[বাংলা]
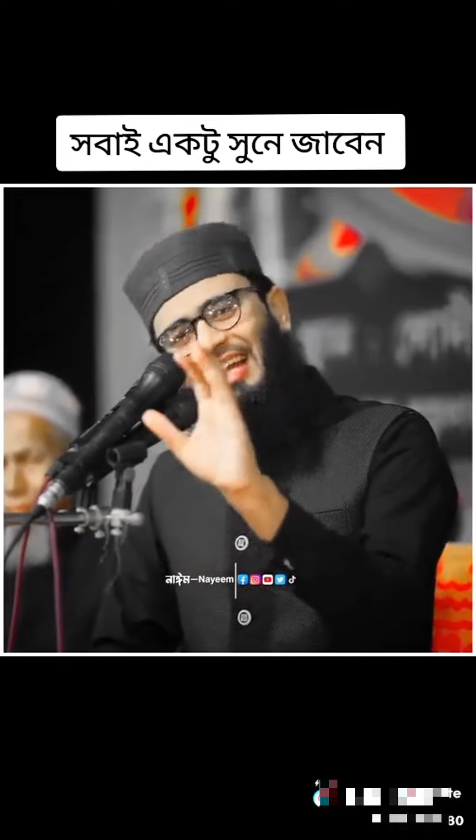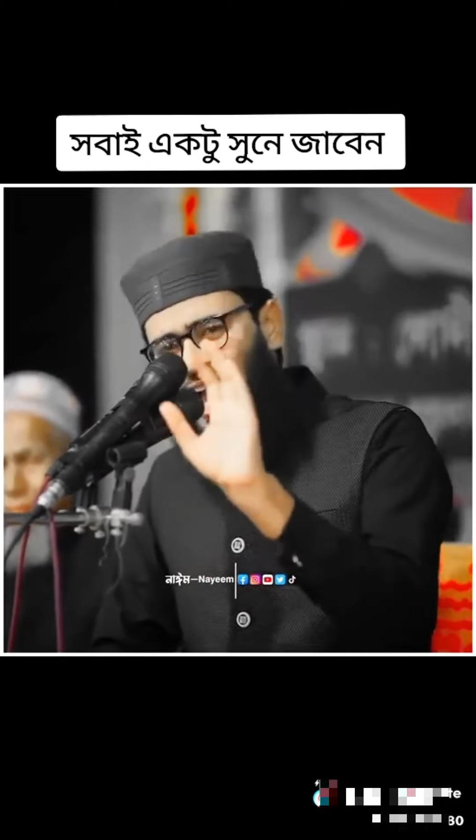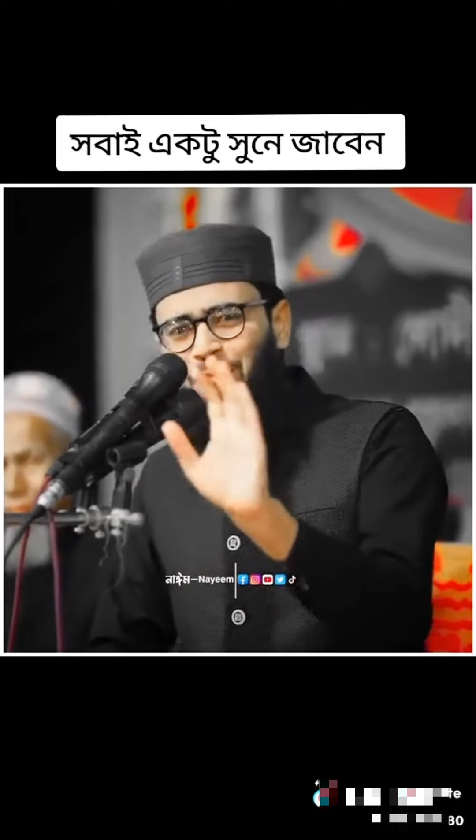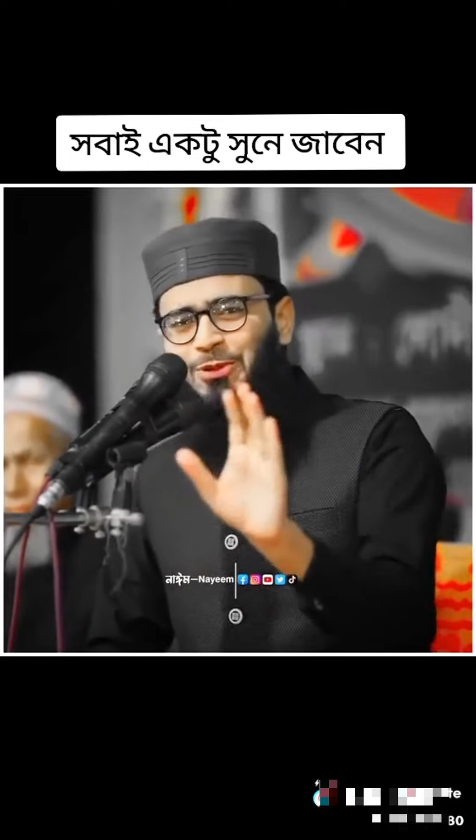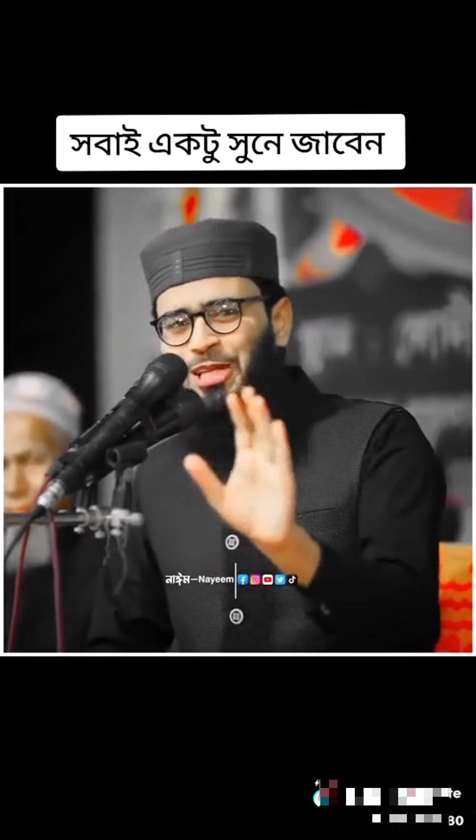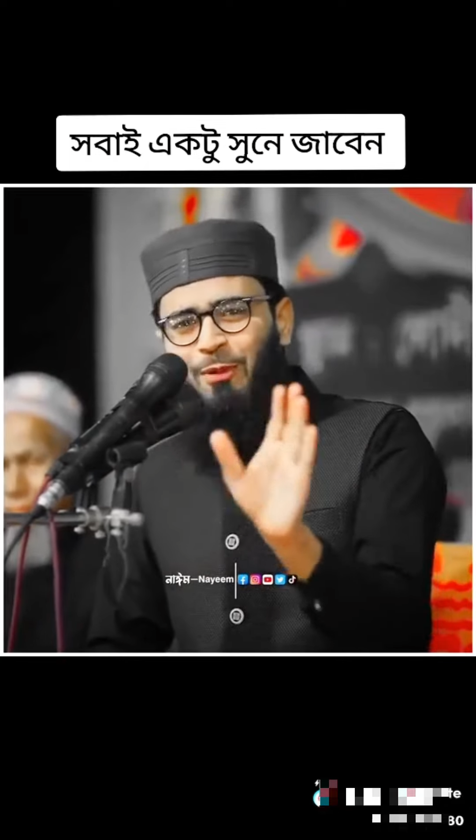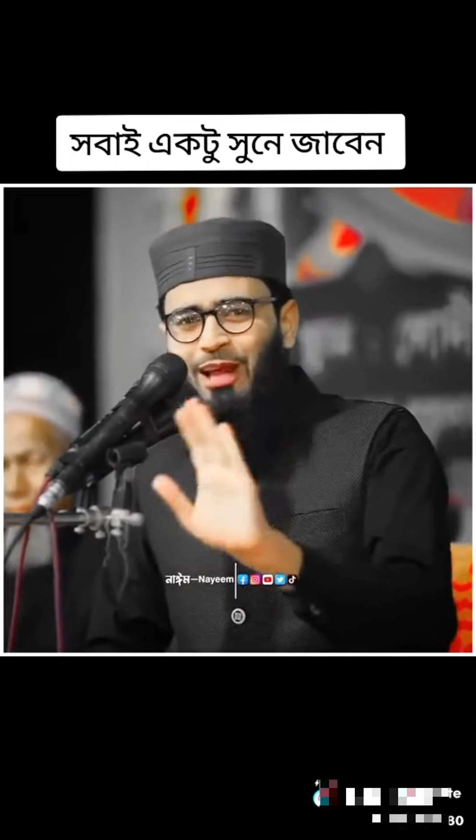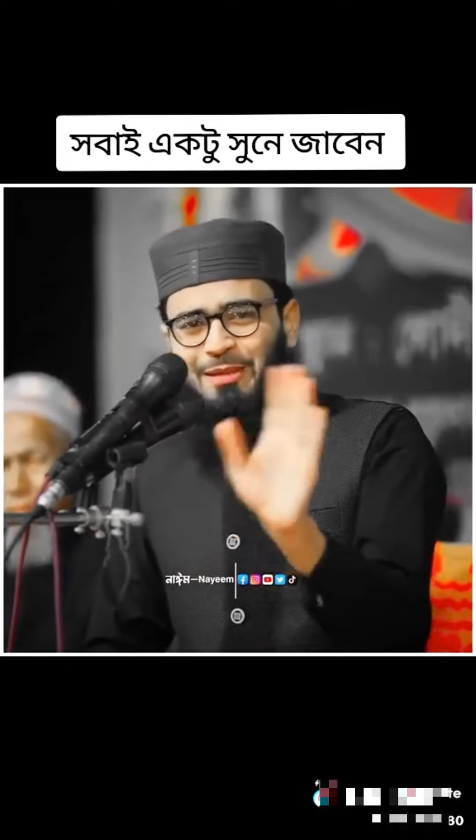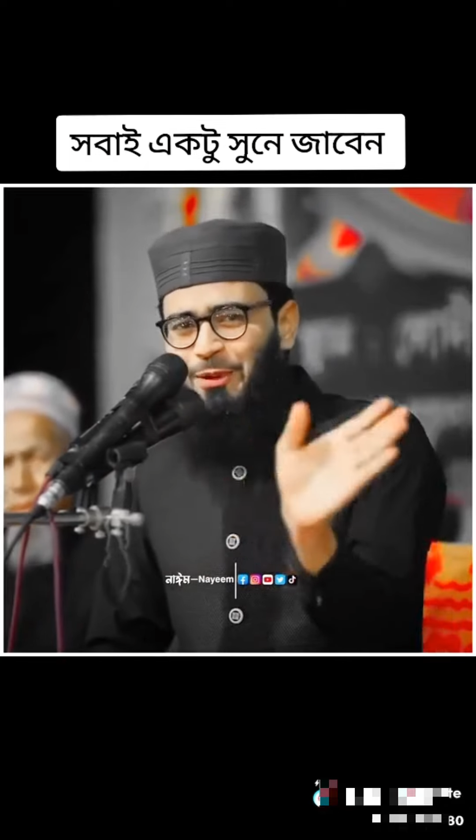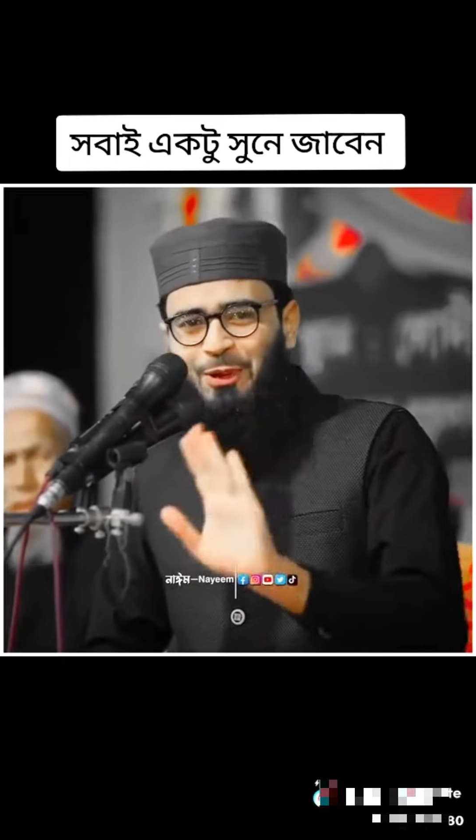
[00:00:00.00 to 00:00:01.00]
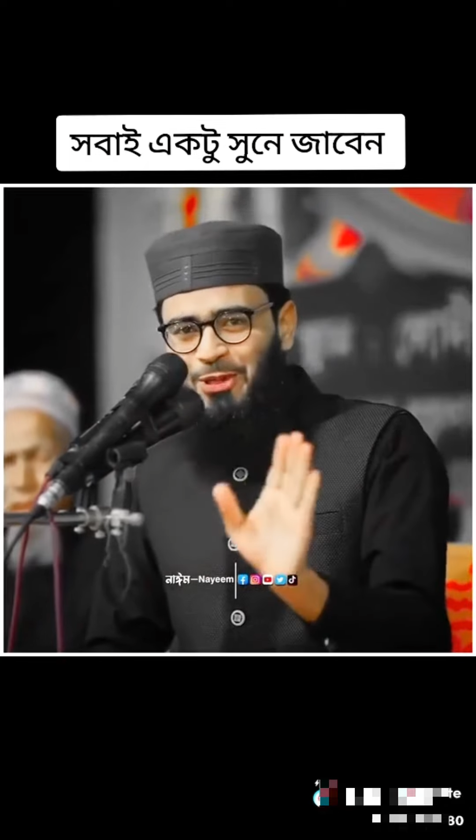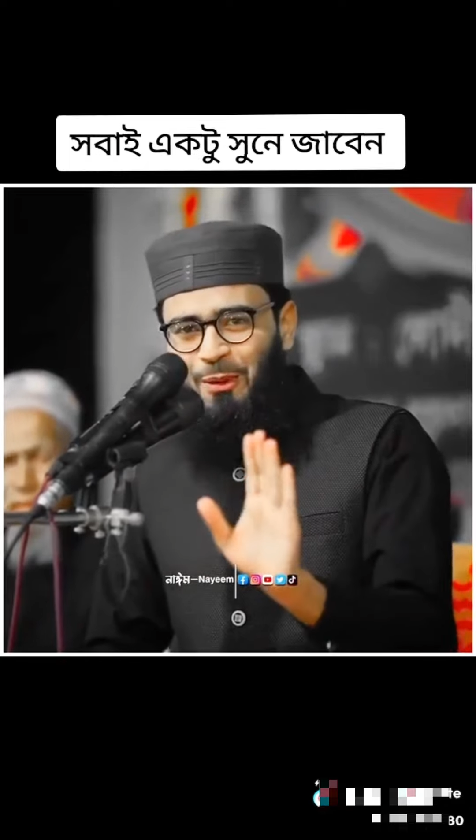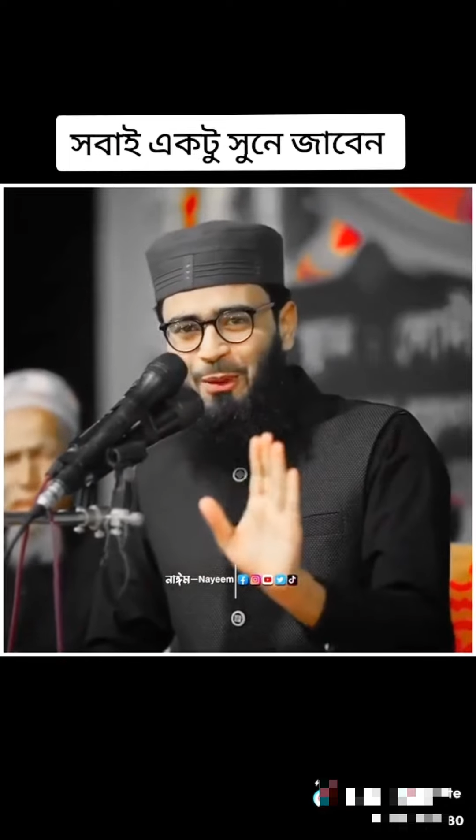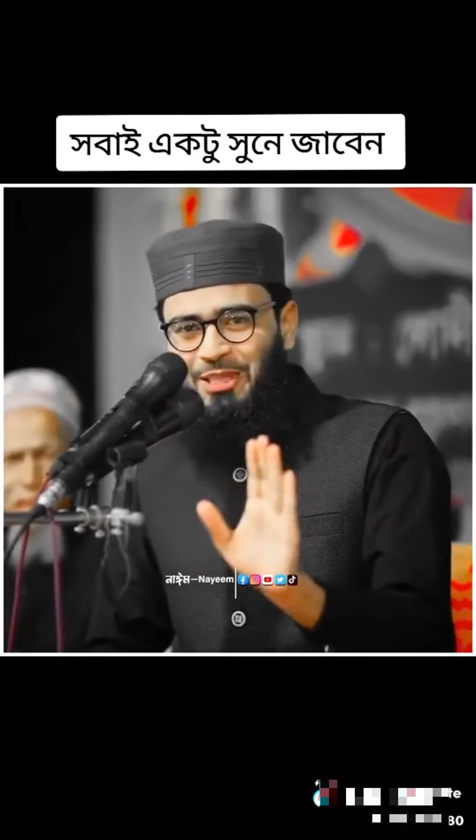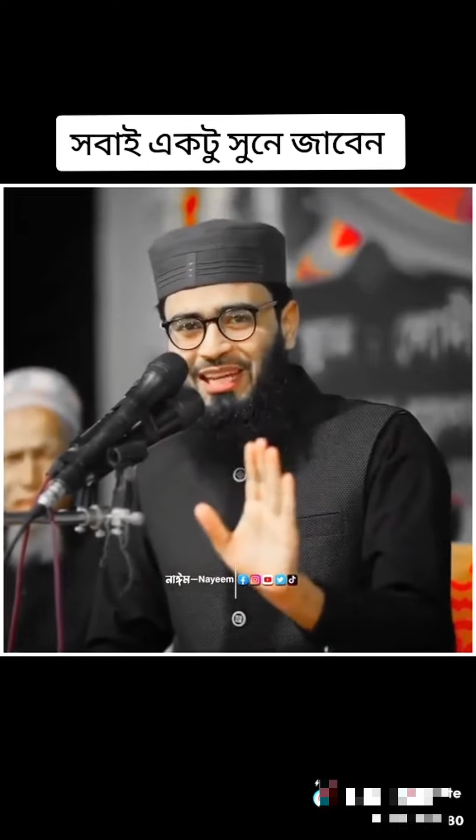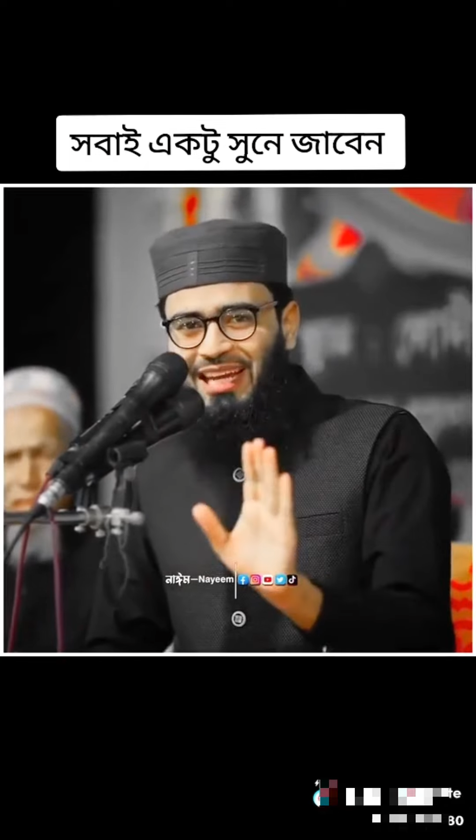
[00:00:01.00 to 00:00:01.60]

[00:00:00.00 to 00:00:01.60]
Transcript: না বুঝতে বলা যাবে কোনো সমস্যা